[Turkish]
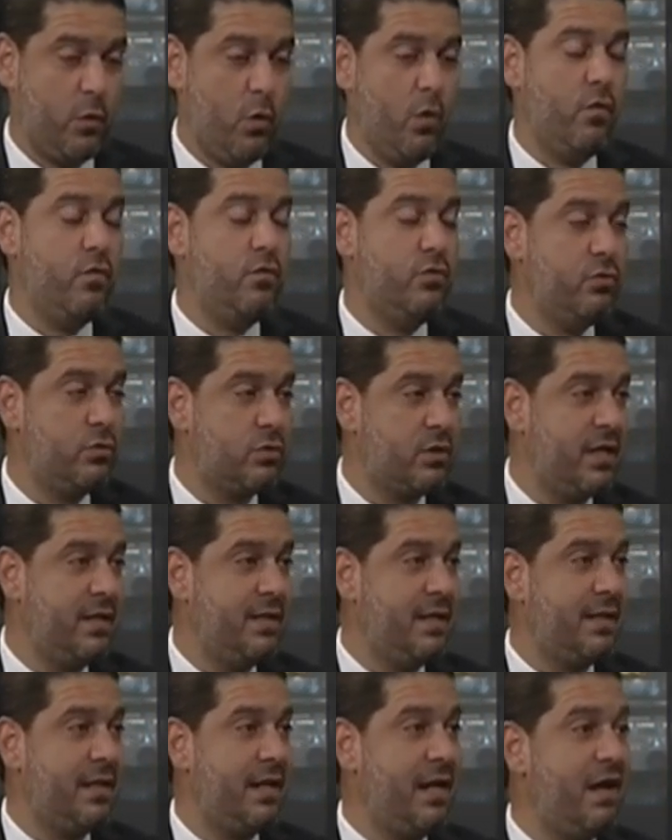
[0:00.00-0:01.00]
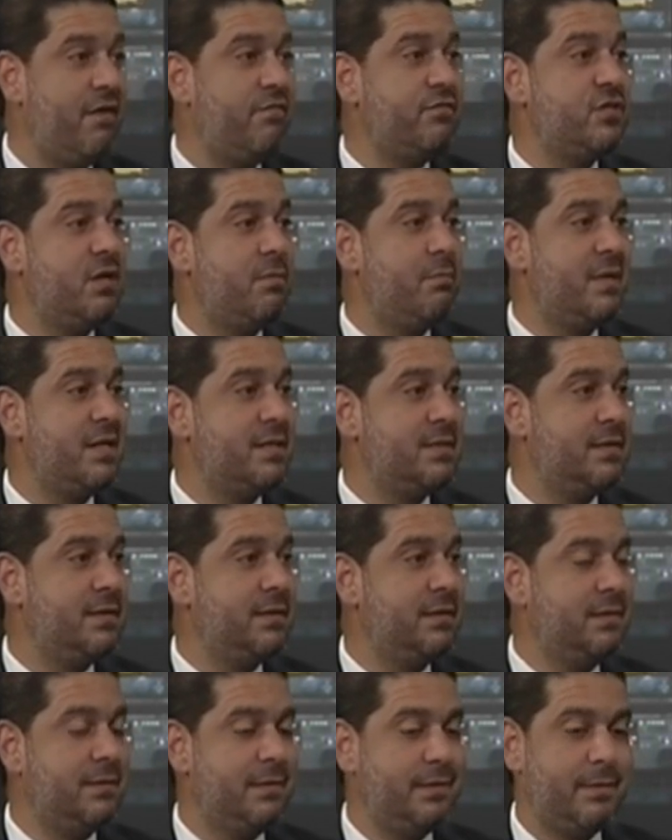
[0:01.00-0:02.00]
övünürken ya da laf
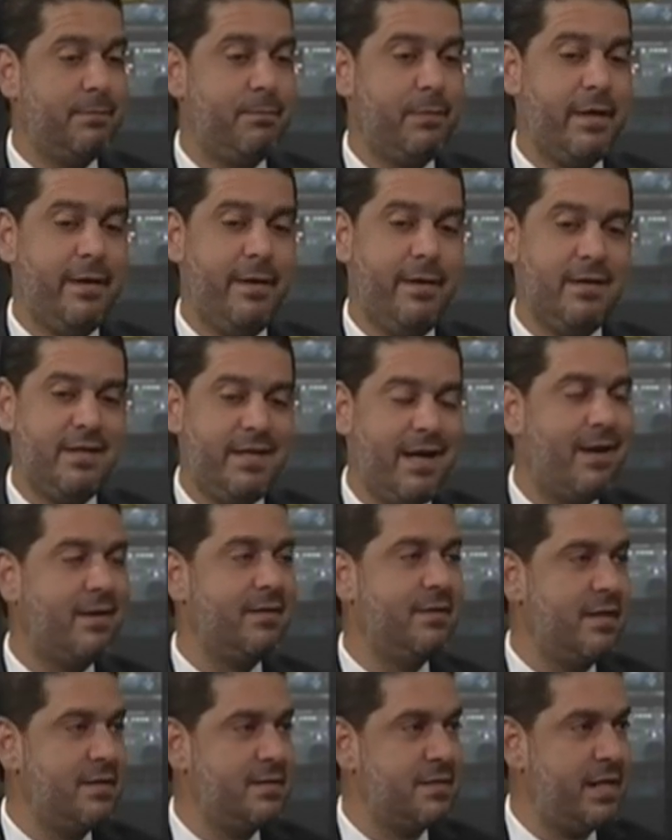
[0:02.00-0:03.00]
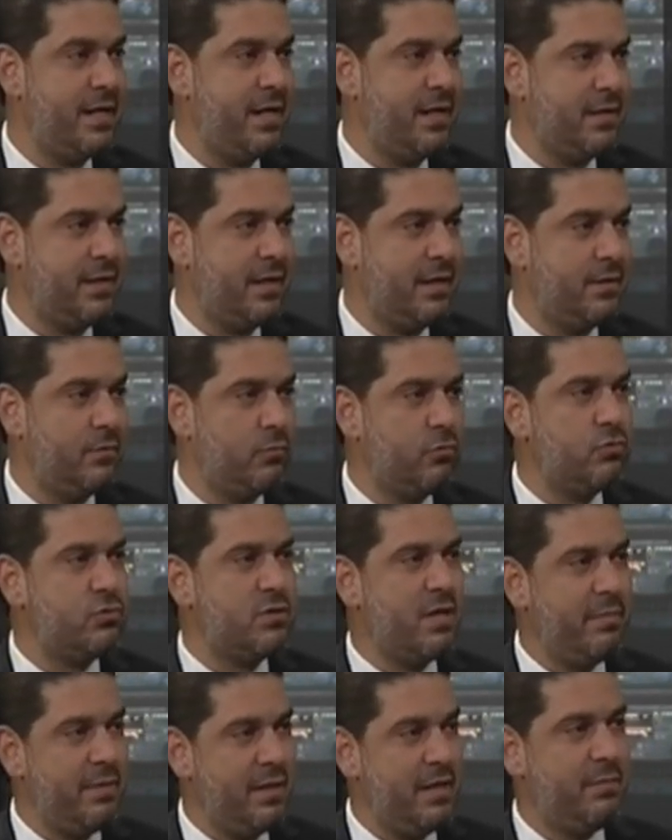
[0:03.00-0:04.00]
cambazlığını kardan sayarken
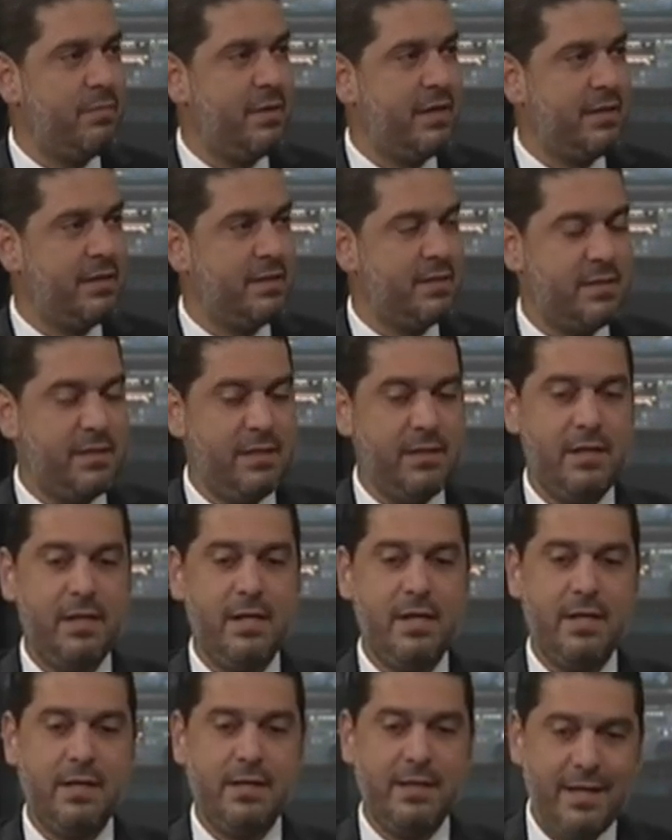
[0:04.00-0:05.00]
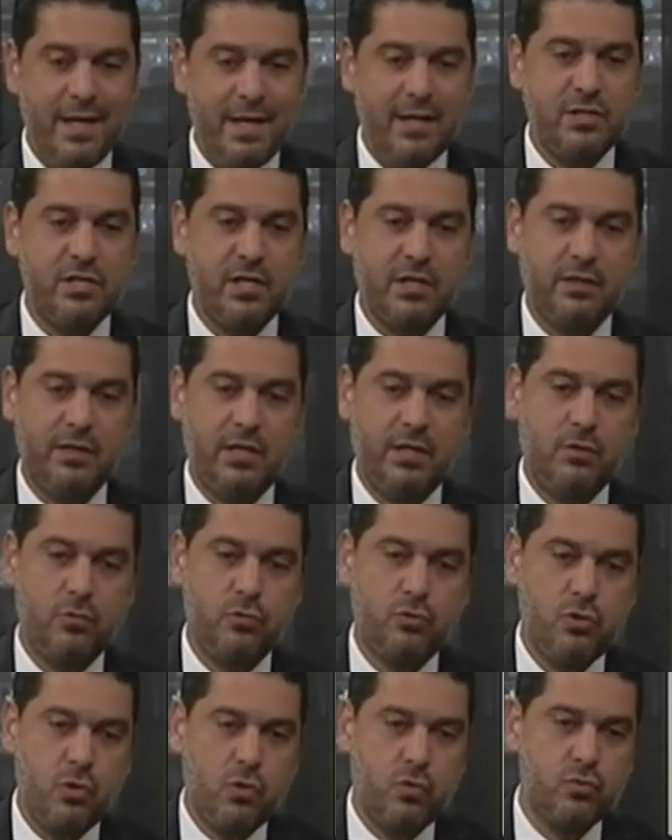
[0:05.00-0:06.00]
Ulusal Birlik Partisi gerçekten
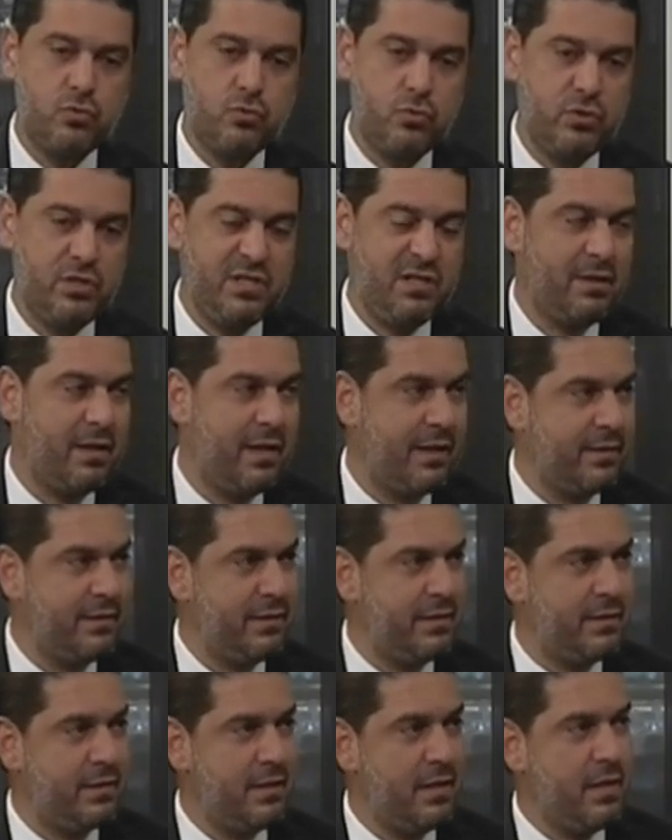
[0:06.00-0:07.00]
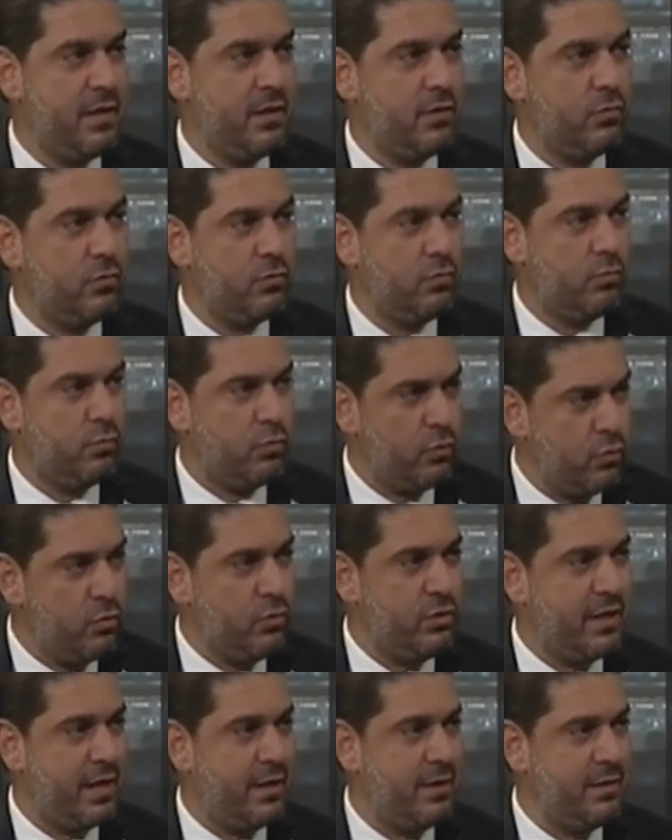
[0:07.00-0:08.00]
çok uzun yıllardır bu
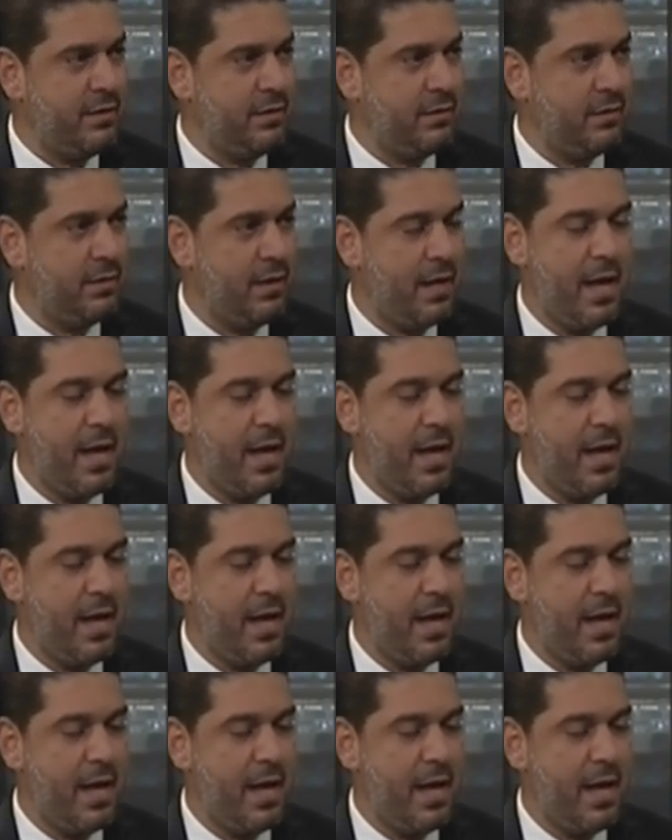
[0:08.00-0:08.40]
ülkenin